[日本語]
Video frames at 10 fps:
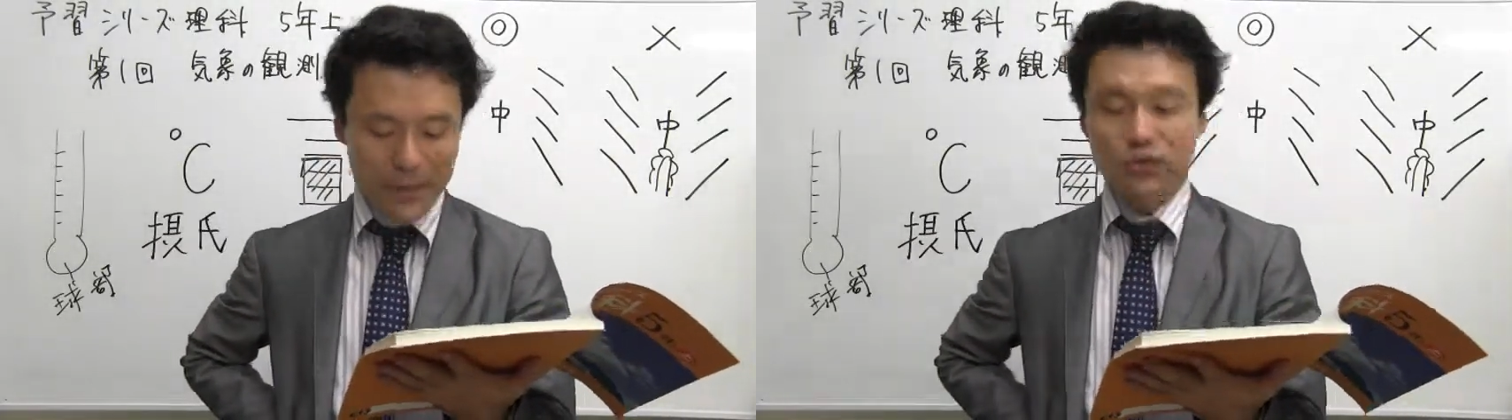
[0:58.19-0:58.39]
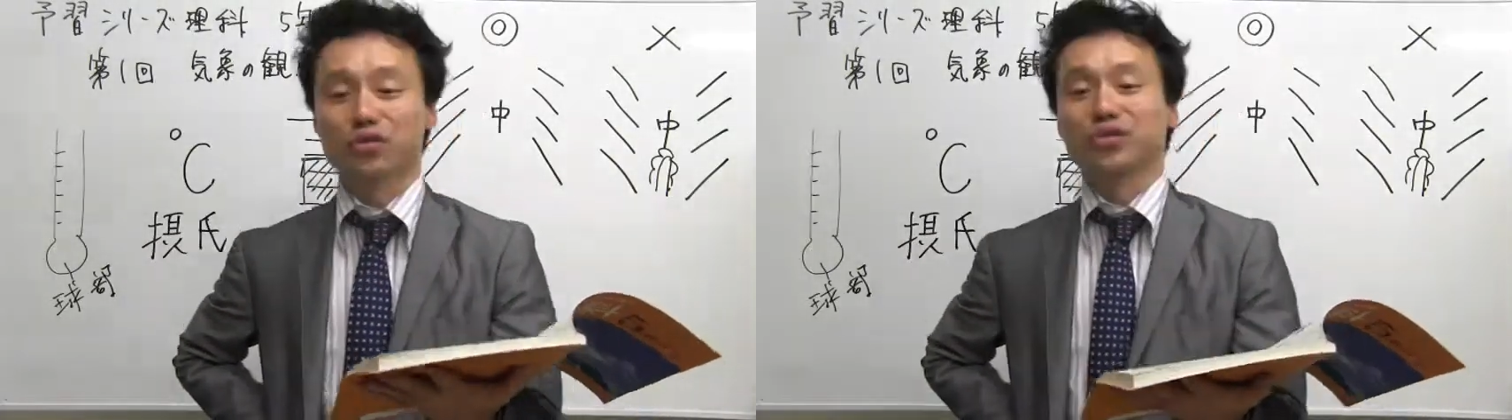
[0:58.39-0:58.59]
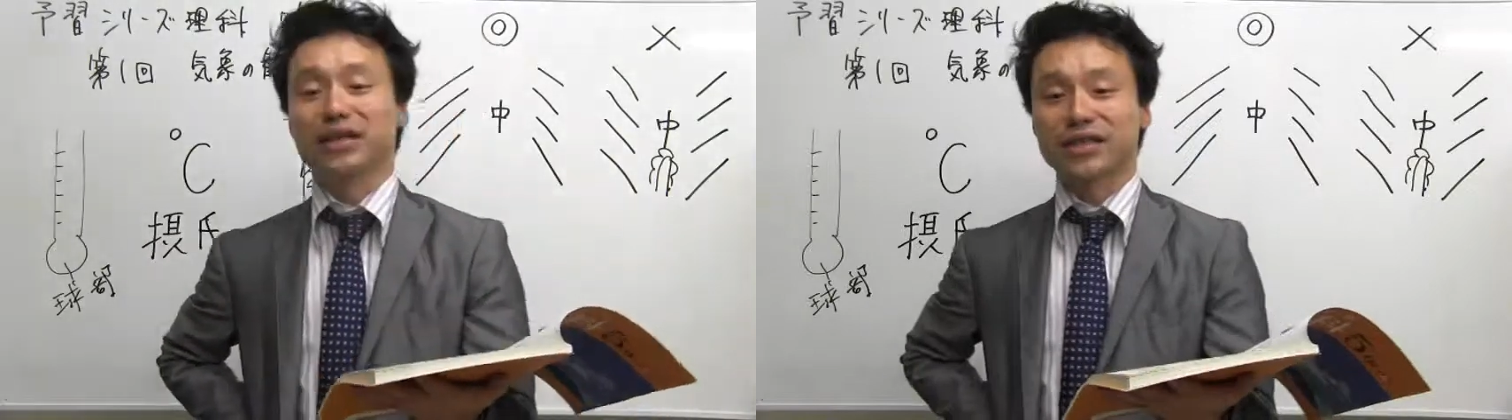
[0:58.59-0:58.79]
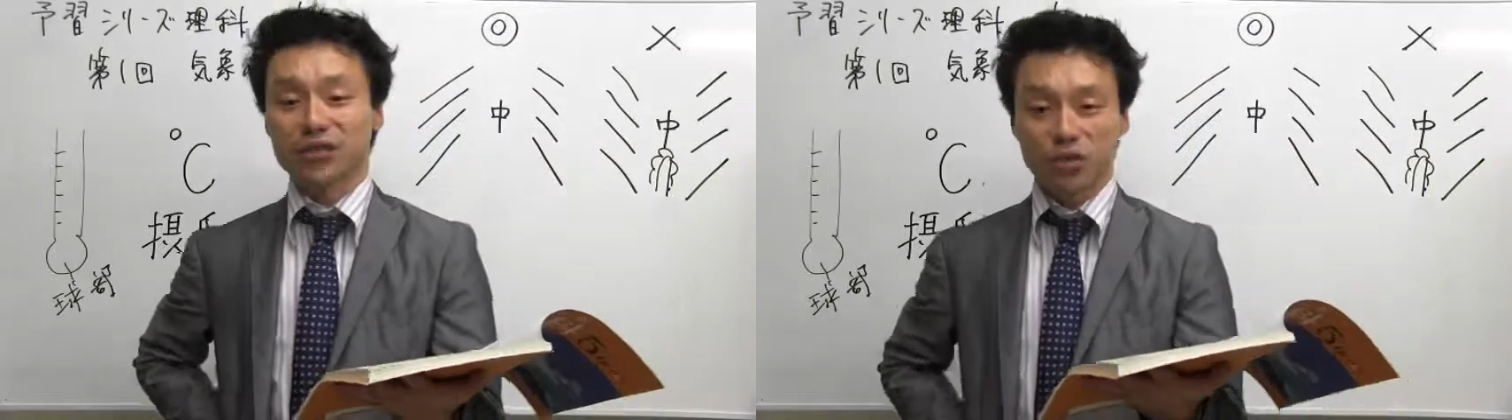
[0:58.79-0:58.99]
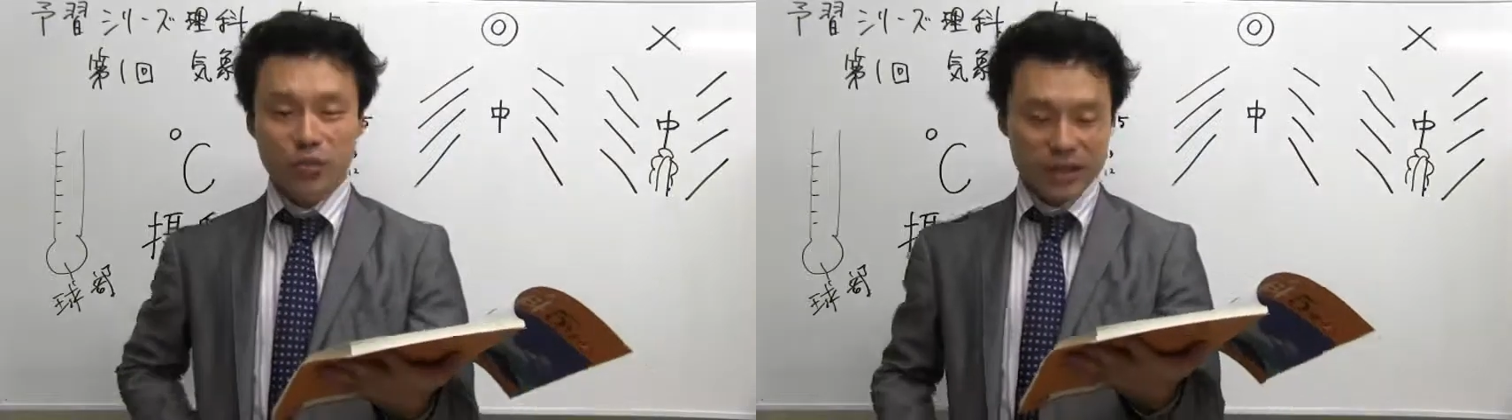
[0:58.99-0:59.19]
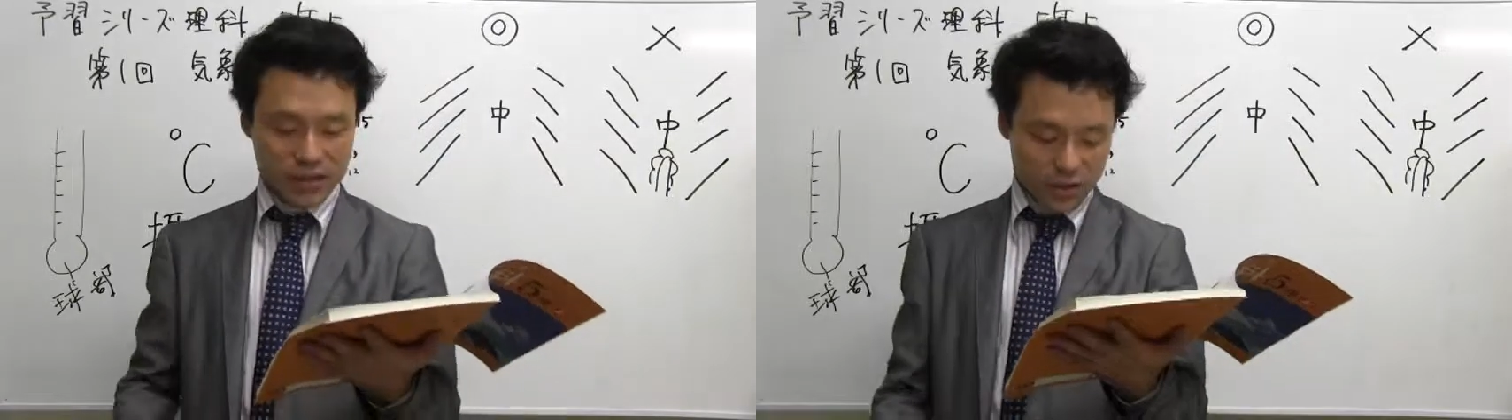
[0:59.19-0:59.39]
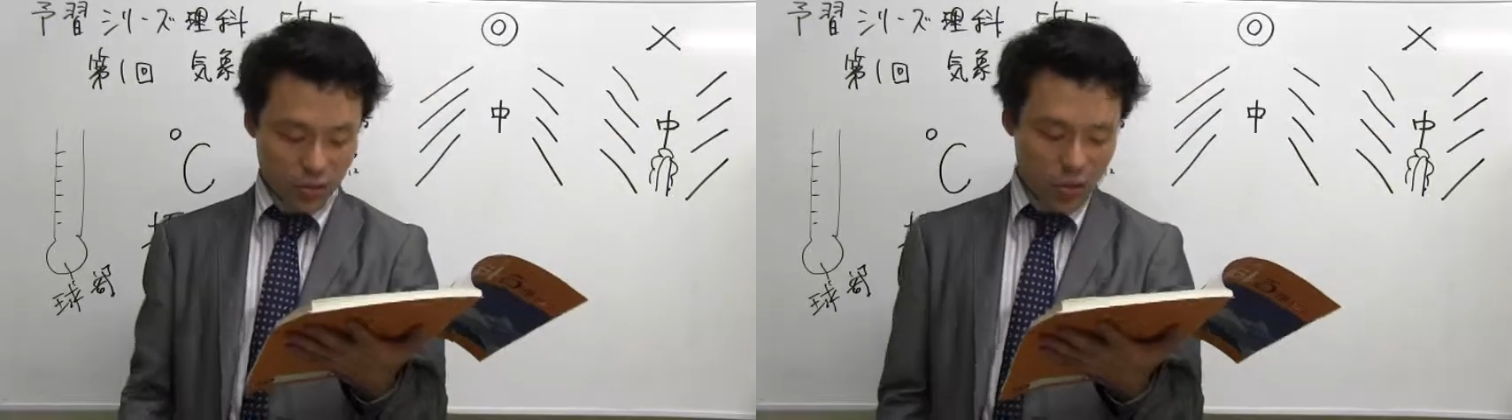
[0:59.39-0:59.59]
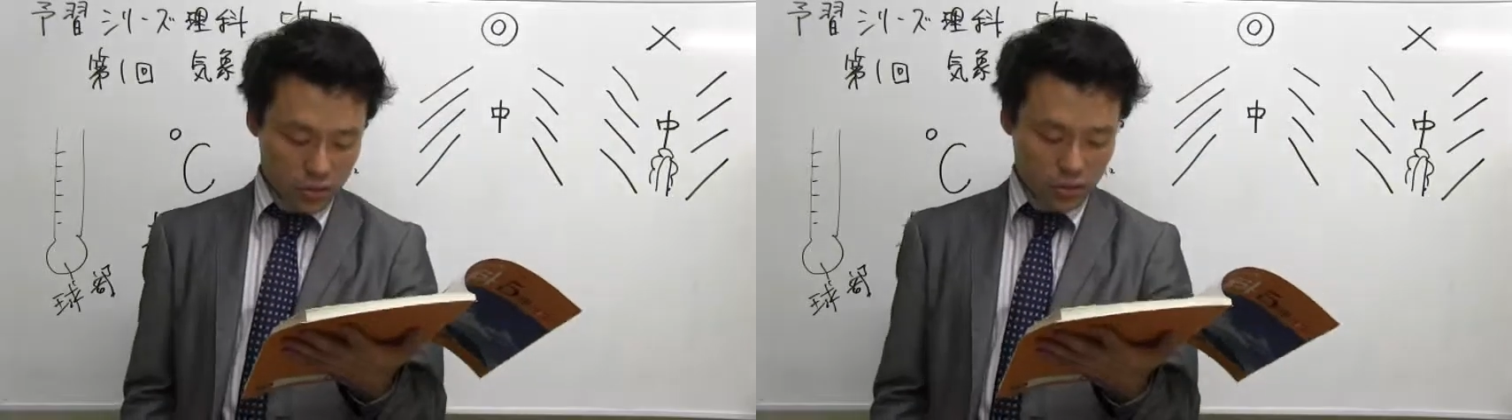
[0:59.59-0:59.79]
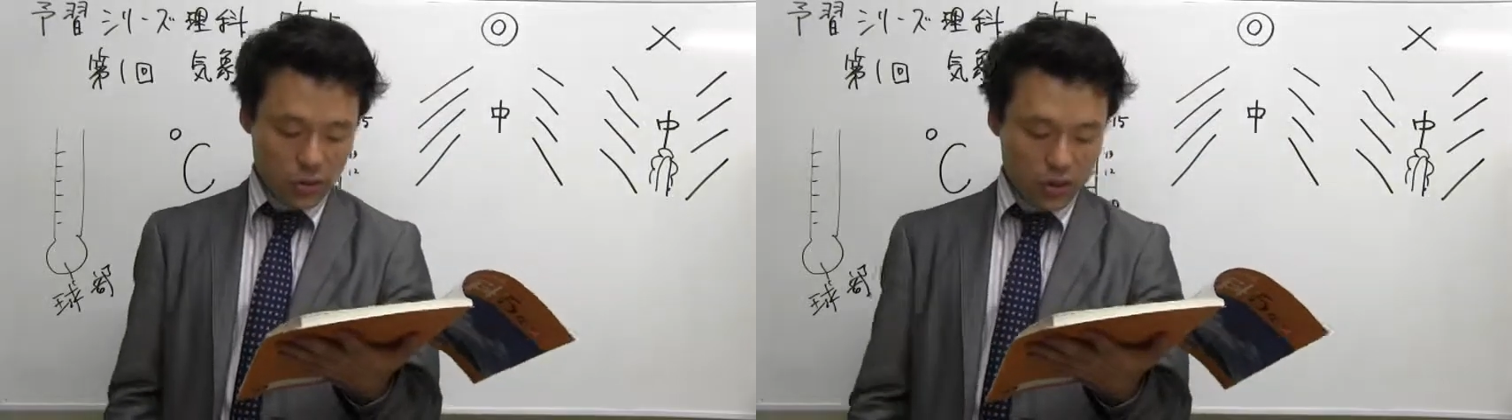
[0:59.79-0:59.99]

まあ、ちょっと難しい言葉ですけど、うん、